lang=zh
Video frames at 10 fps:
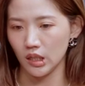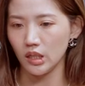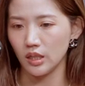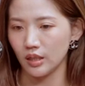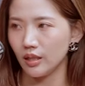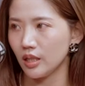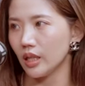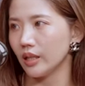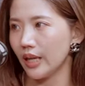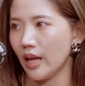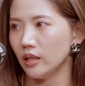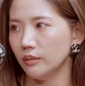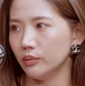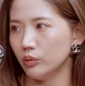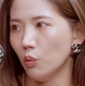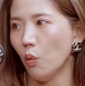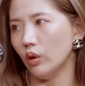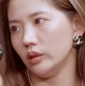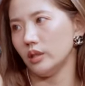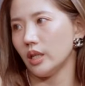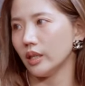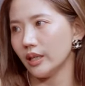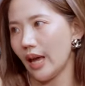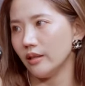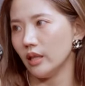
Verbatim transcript: 自己的情感，而不是我的情感。